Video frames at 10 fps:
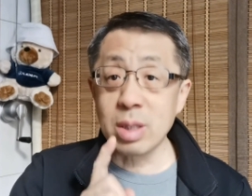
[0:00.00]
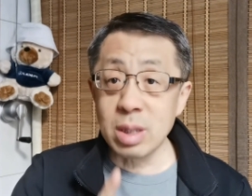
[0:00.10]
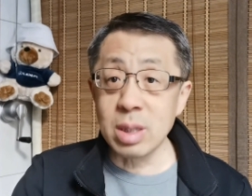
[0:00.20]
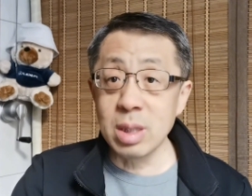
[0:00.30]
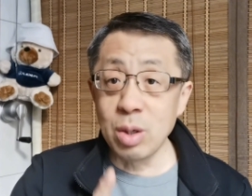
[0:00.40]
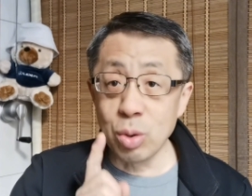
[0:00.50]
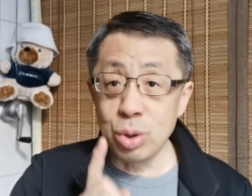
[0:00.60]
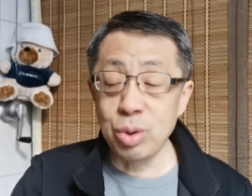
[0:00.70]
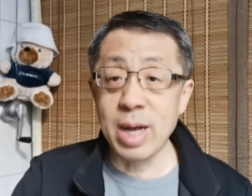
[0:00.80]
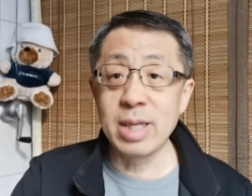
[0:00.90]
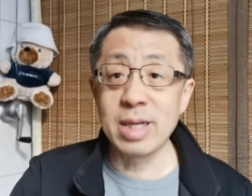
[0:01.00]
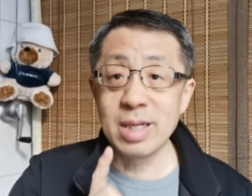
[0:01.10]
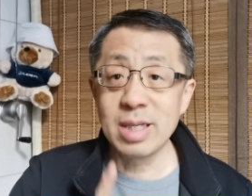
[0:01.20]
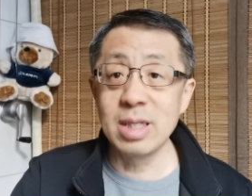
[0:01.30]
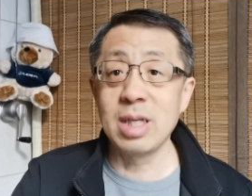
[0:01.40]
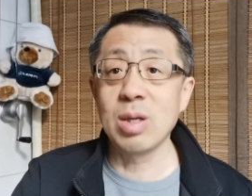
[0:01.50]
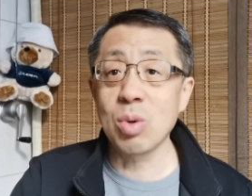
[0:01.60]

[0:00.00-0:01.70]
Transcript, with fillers: 自由选择自己的